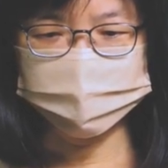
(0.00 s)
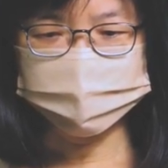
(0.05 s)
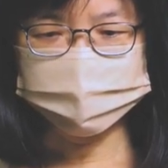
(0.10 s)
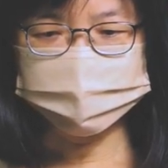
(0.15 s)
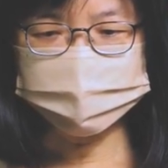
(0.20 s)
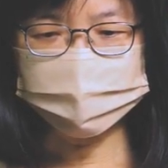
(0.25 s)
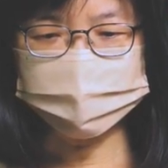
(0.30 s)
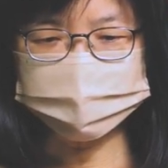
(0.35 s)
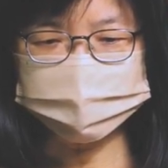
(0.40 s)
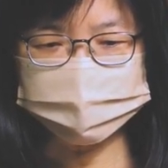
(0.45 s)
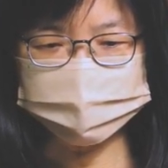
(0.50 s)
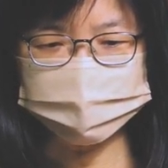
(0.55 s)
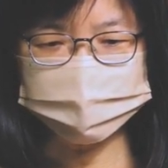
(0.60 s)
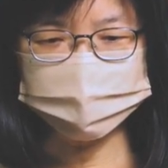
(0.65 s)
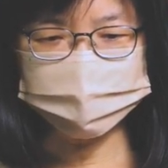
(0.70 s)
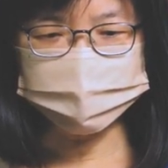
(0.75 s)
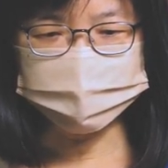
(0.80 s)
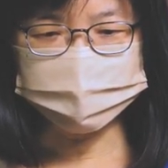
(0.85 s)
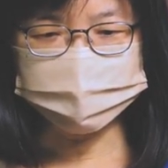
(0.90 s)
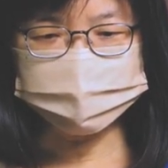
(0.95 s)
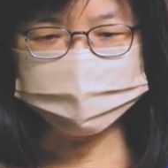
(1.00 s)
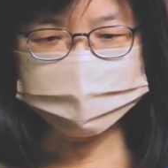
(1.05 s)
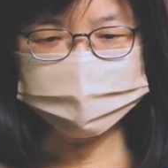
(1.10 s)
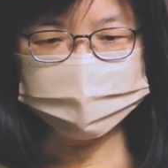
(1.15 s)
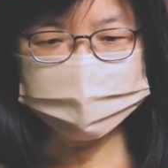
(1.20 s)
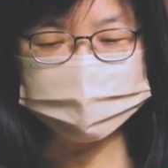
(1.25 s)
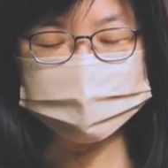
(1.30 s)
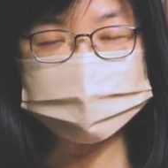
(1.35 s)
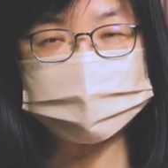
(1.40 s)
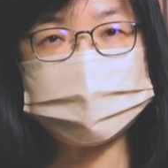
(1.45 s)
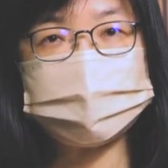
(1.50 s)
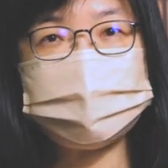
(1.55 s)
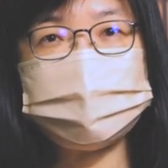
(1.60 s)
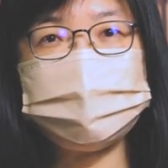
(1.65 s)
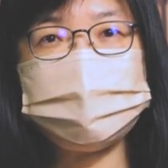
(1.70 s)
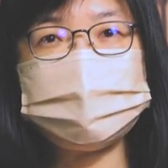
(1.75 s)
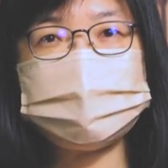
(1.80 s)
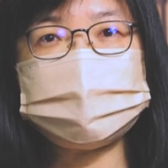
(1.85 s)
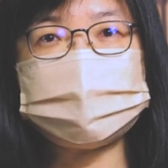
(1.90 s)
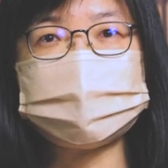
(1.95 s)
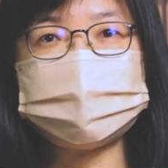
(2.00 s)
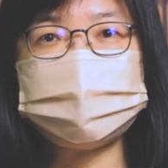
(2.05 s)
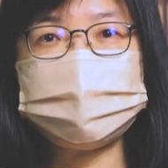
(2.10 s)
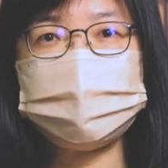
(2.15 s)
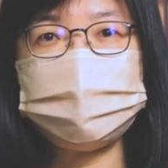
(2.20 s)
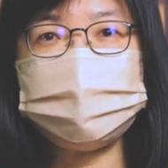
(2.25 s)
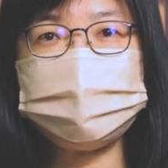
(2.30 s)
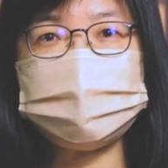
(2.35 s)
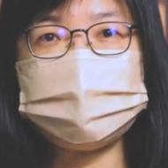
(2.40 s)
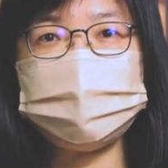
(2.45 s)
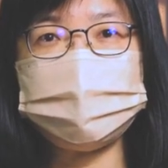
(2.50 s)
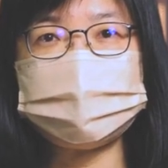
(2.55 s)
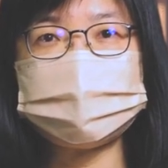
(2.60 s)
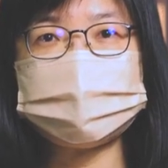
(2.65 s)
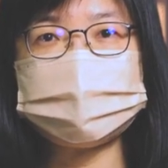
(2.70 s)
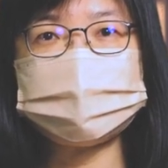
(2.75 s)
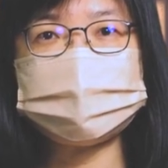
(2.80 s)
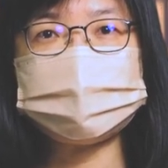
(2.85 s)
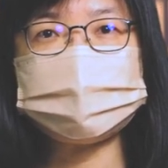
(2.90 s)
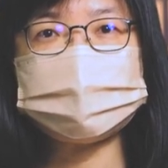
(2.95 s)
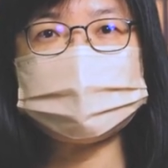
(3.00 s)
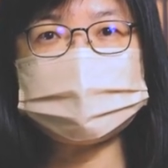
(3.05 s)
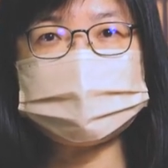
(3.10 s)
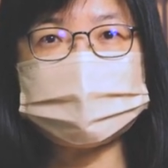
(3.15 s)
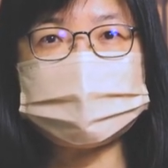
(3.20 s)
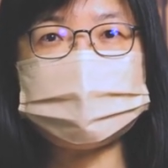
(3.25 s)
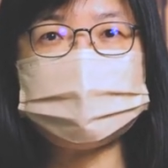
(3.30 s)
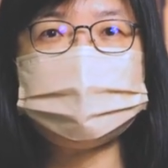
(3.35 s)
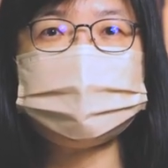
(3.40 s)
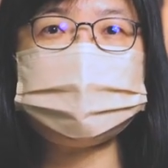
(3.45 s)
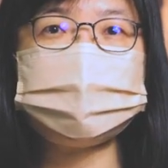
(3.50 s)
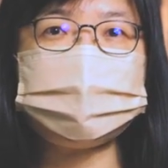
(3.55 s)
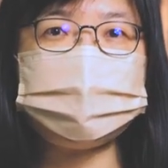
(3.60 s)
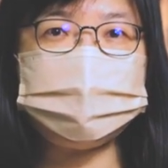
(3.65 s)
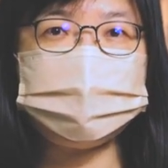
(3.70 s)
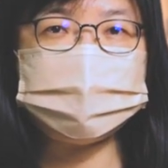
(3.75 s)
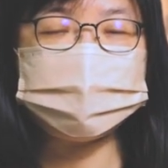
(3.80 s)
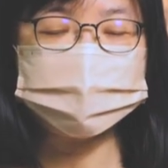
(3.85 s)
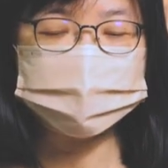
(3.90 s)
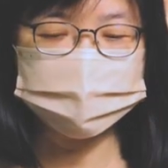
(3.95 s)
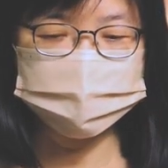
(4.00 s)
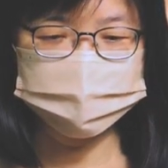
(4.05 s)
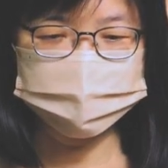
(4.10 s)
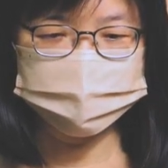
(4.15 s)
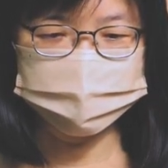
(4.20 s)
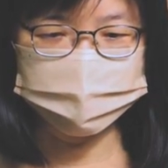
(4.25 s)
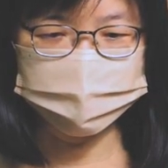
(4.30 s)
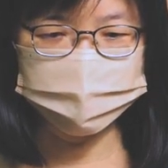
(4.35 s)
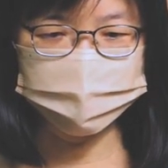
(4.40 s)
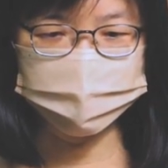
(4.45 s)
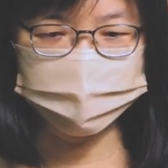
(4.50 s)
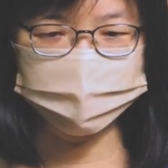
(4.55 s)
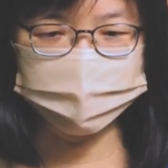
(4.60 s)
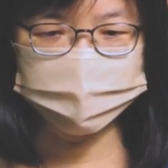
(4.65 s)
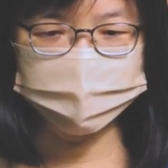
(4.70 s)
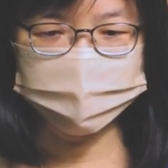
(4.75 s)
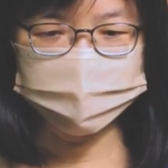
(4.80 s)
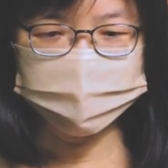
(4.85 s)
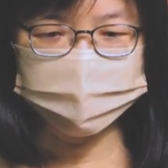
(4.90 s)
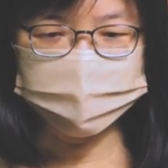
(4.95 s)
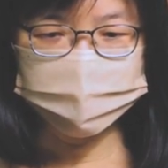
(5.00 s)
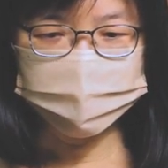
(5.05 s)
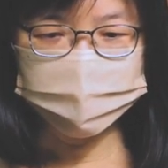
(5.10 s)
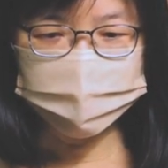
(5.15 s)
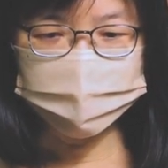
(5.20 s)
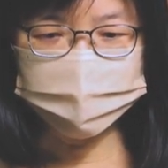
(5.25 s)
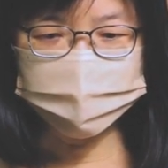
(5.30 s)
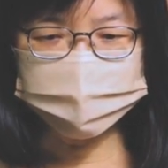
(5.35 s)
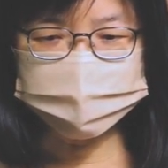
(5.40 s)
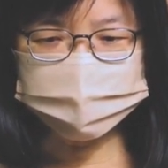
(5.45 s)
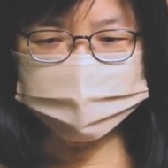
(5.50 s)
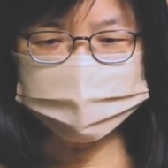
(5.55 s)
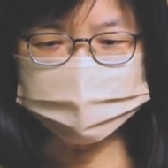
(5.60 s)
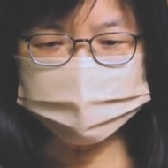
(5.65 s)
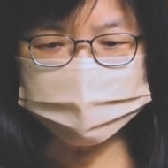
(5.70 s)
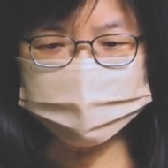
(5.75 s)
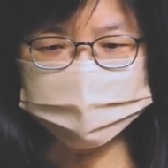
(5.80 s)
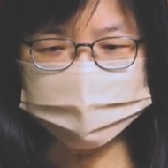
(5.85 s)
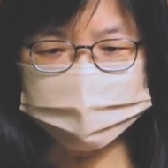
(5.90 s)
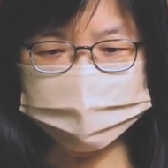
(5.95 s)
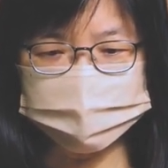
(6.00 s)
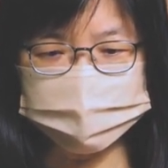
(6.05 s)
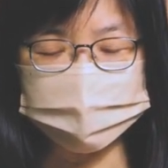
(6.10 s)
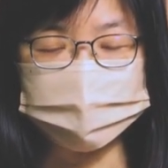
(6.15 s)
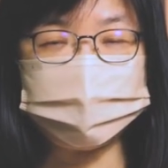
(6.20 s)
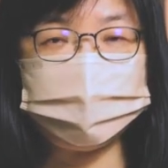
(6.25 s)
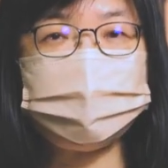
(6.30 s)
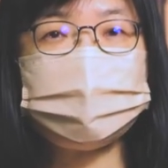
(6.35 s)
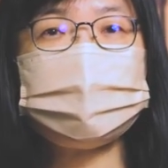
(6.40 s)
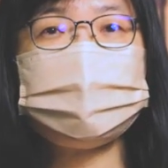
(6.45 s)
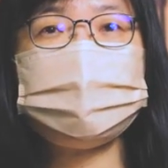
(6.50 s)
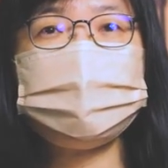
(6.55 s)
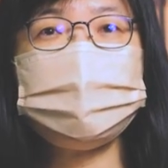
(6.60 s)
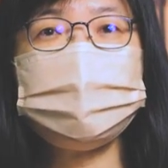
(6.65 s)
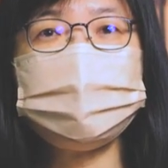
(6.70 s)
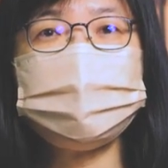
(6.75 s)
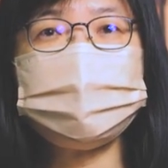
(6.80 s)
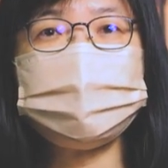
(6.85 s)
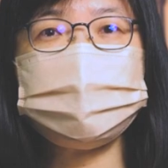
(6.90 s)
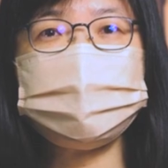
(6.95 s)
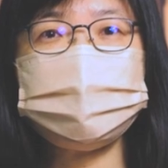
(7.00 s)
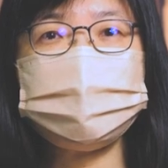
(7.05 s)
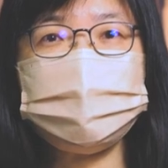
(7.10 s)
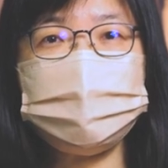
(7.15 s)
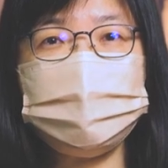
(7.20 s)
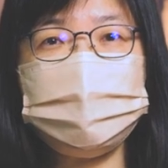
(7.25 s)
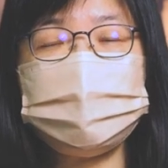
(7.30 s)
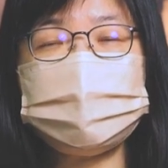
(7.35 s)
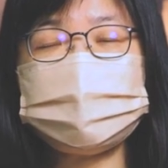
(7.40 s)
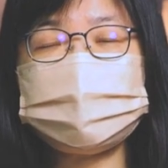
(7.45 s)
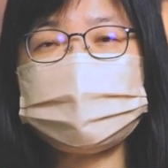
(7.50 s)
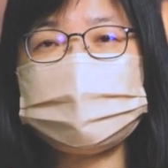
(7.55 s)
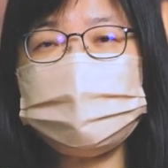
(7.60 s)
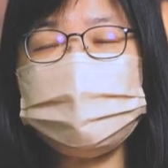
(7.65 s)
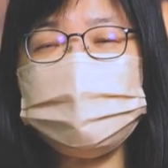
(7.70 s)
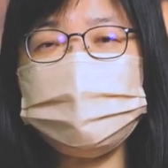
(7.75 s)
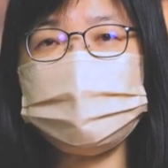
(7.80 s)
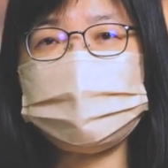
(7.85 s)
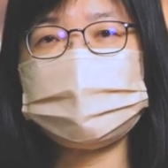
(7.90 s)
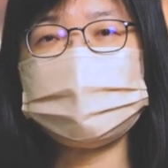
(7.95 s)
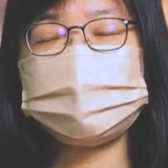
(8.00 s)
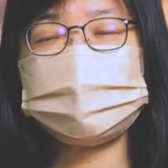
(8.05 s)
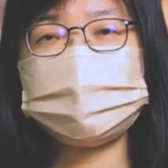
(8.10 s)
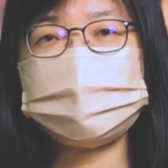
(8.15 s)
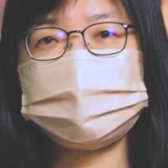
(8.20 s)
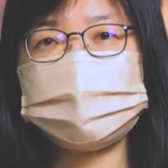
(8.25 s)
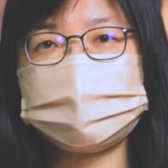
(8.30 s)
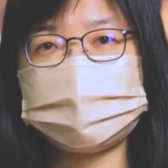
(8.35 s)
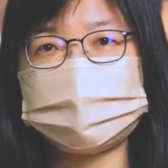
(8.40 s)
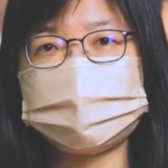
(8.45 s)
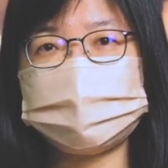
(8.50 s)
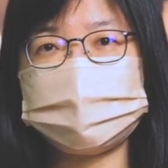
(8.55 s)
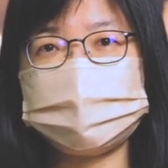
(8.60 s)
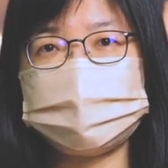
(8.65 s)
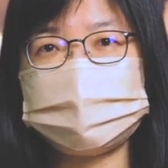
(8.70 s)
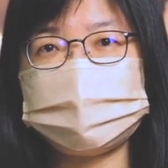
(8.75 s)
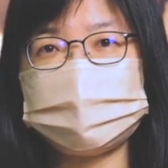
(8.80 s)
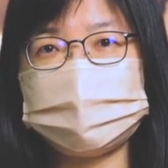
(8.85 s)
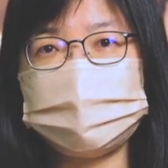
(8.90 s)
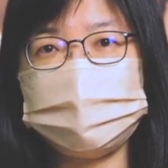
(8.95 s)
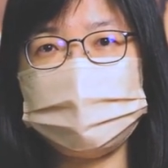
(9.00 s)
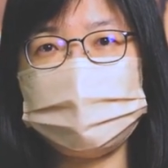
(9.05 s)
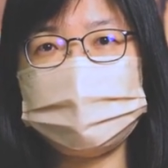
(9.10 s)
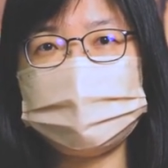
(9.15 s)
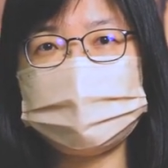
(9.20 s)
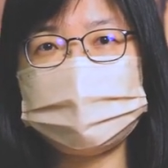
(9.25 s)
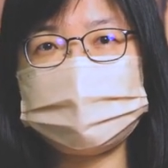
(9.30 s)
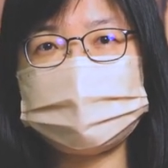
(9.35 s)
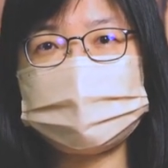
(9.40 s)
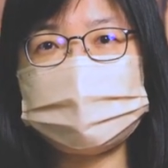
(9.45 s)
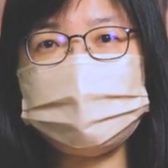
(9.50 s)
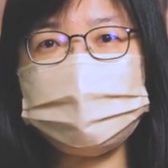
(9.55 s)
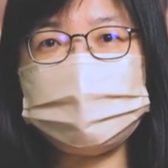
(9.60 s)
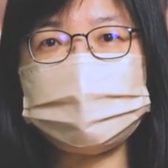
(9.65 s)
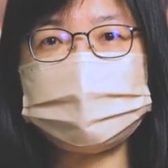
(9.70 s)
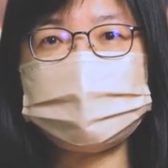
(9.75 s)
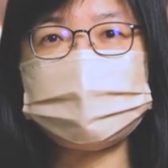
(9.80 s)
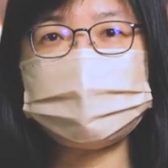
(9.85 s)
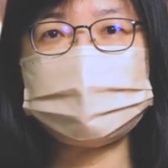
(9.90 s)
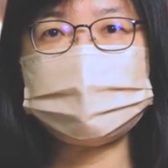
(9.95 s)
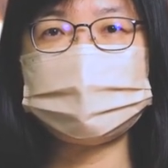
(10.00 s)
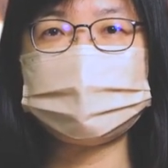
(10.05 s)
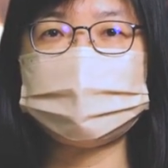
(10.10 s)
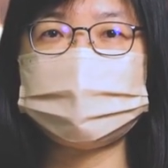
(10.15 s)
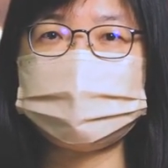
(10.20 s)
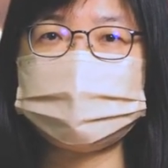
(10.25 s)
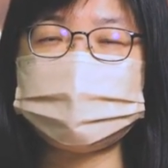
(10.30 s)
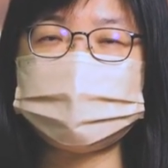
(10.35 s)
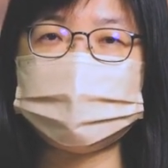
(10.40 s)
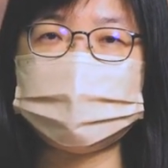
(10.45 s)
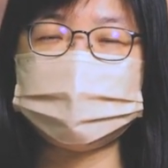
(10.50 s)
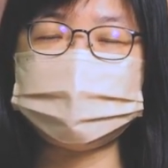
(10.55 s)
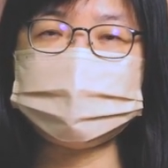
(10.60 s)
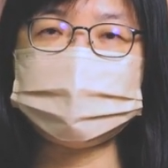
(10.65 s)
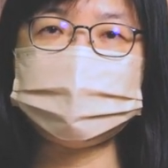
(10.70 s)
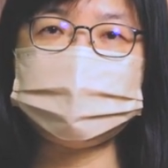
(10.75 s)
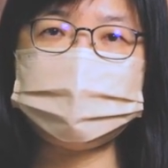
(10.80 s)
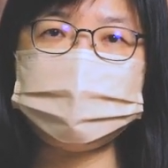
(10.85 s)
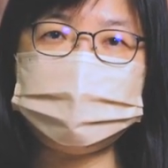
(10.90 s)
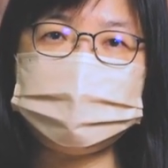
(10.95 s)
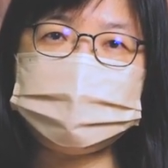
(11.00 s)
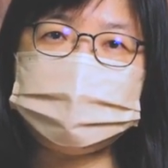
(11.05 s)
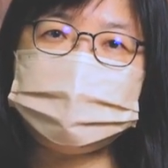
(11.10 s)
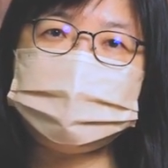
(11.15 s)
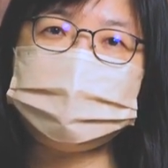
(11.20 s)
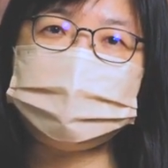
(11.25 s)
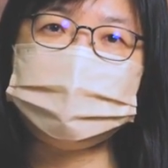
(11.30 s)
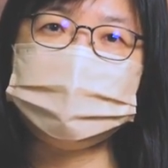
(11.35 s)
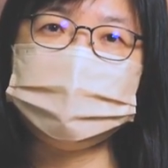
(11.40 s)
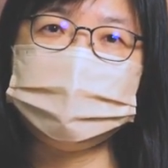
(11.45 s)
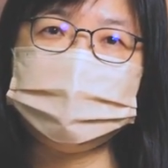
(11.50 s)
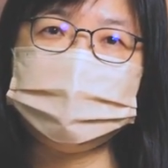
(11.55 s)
这样子组合在一起，才能够成为一个喜乐的肢体生活。我们自己走对路，我们跟随着神，我们跟随着好像就是